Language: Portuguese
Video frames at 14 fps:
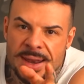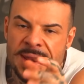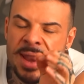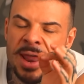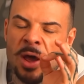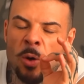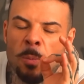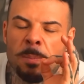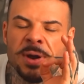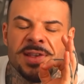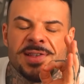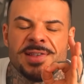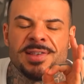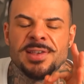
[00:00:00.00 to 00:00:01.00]
Não
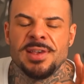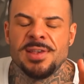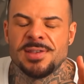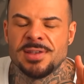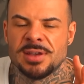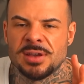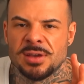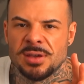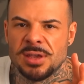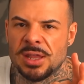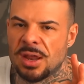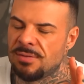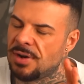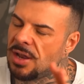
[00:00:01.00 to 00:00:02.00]
precisa,
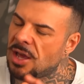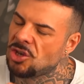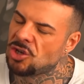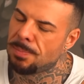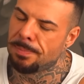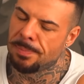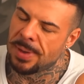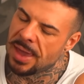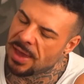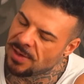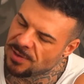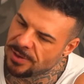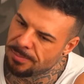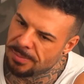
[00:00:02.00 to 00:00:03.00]
e na verdade é
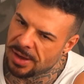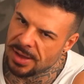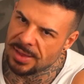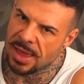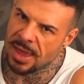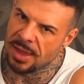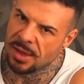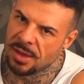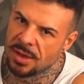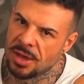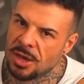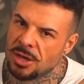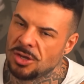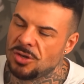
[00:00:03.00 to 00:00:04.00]
péssima ideia,
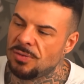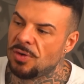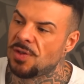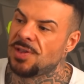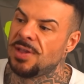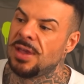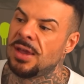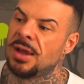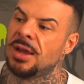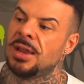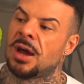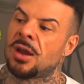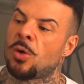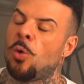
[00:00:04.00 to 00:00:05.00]
de você
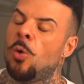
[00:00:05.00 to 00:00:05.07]
criar